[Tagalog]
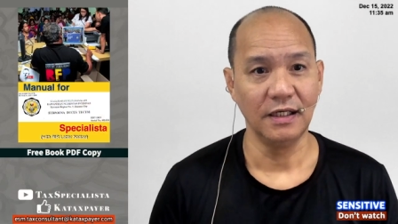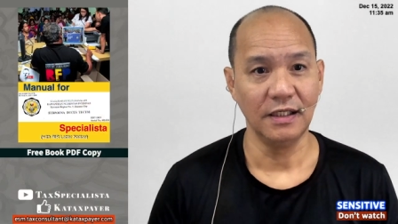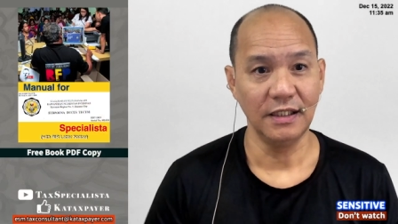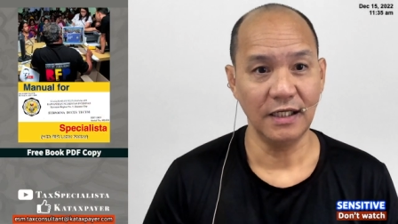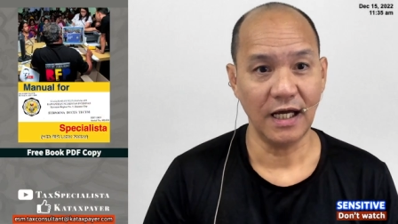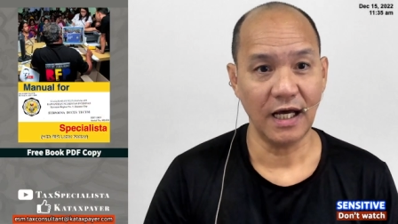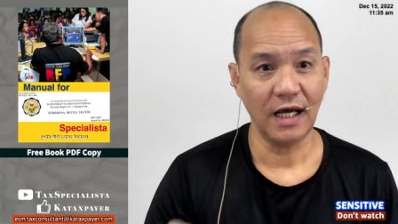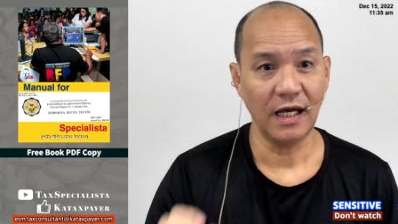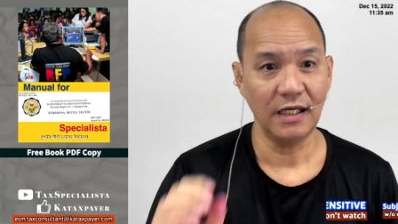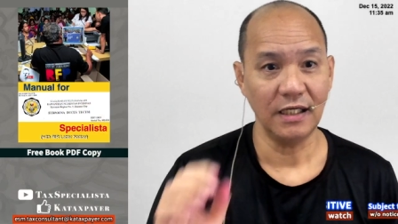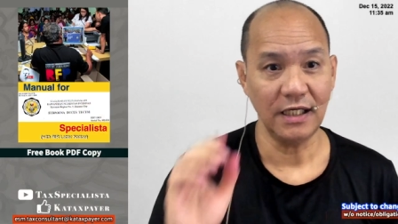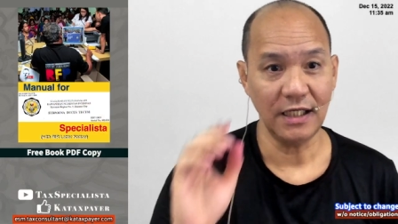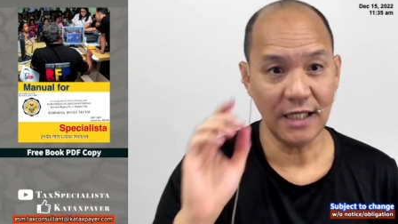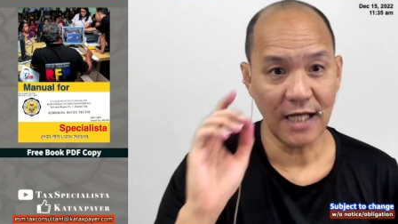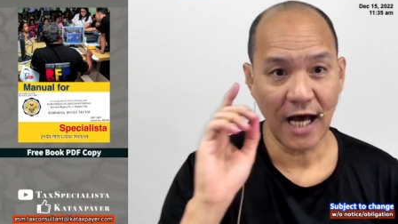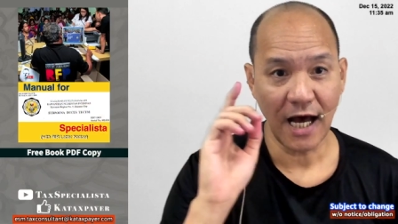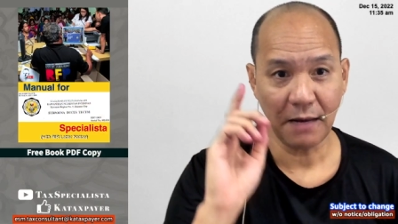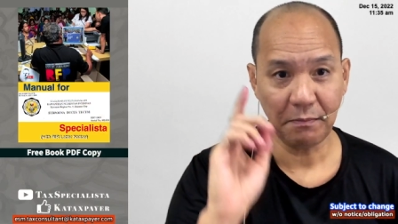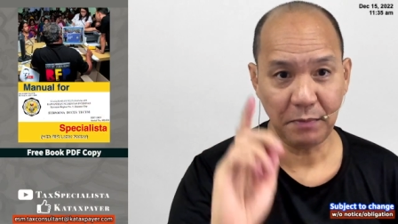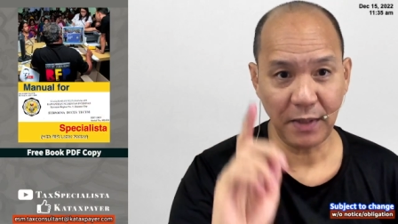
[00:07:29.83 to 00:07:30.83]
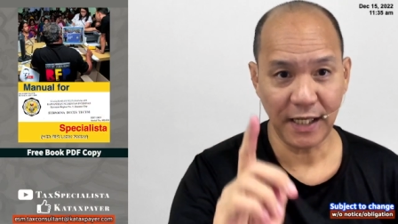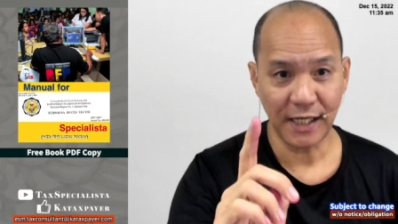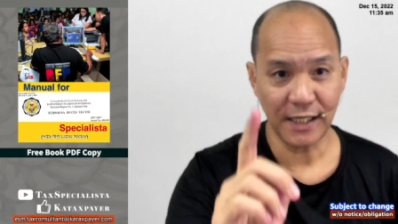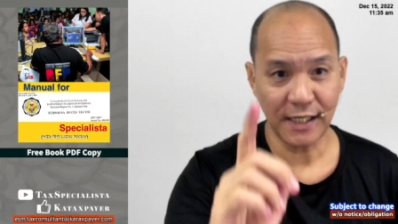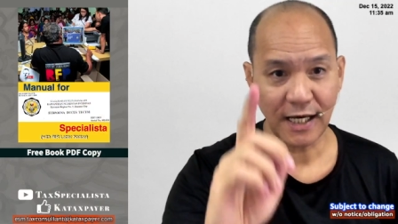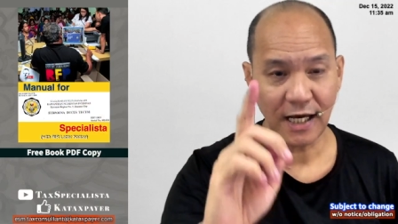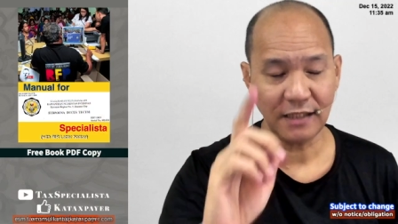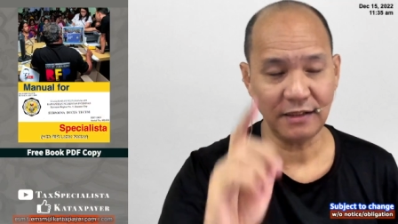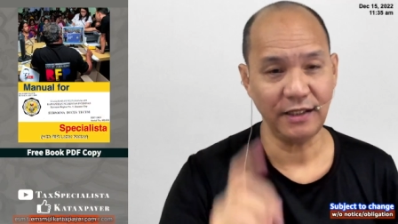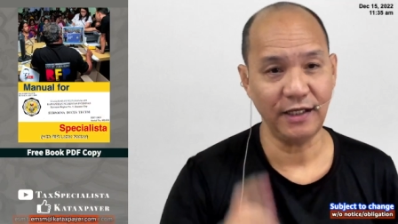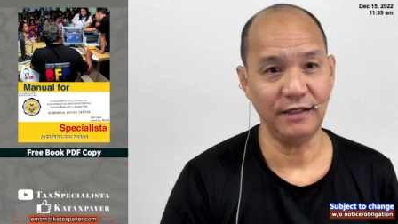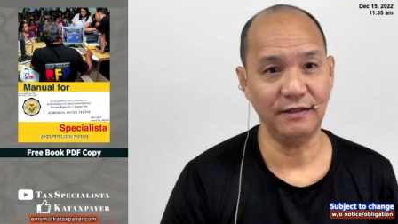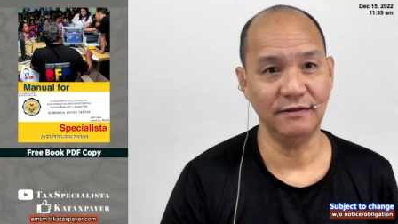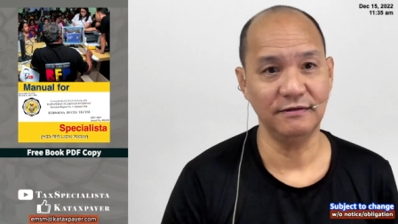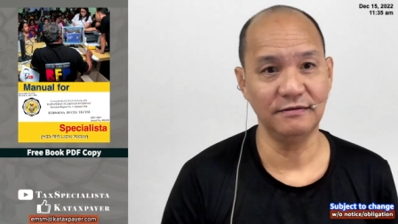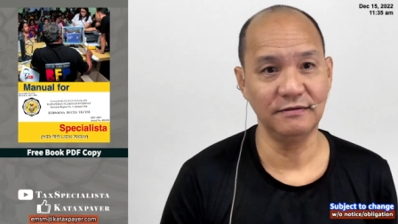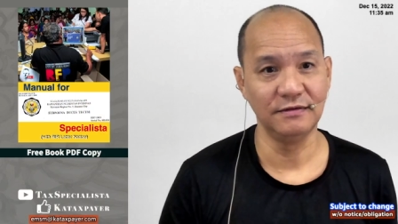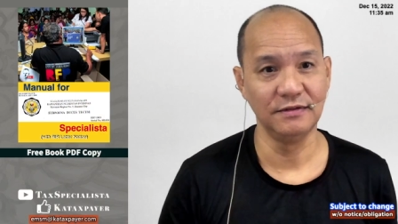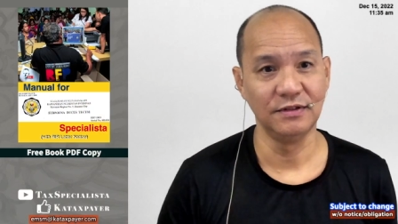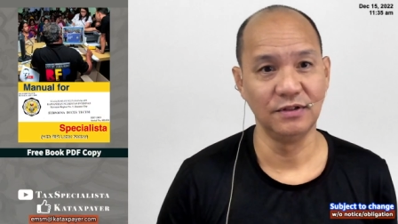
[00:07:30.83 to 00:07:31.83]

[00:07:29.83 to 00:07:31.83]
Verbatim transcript: na ina-apply natin